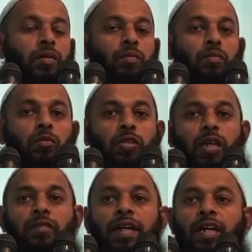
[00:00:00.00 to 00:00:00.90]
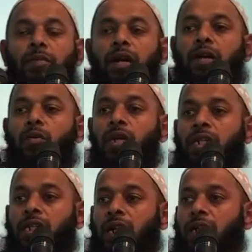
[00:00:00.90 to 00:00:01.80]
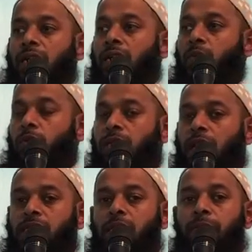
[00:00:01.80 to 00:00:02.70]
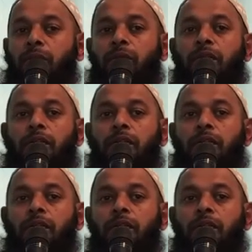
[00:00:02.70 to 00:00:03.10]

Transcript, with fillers: முதல் விடயமாக உங்களுக்கு நான் நினைவூட்ட ஆசைப்படுவது